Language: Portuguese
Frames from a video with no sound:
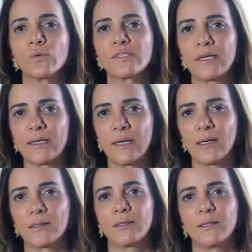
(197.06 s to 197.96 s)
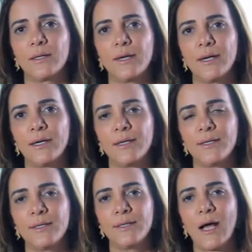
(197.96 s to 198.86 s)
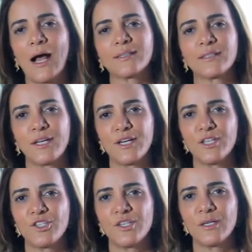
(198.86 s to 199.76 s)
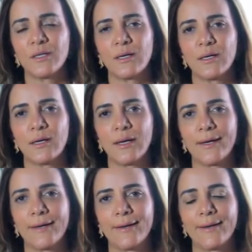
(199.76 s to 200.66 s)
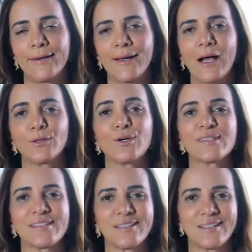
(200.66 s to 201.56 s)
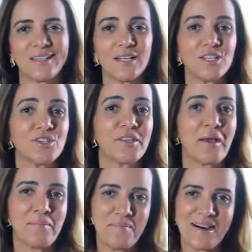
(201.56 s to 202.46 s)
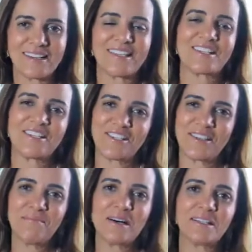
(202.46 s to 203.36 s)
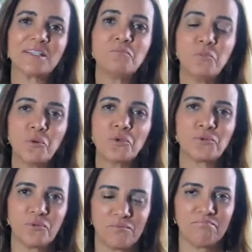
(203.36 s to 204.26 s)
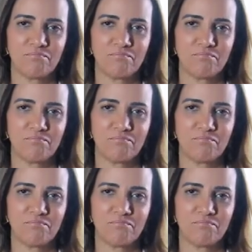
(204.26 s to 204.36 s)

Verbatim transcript: o SENAC, ele atende é, a nossa grande demanda, a gente demanda muito,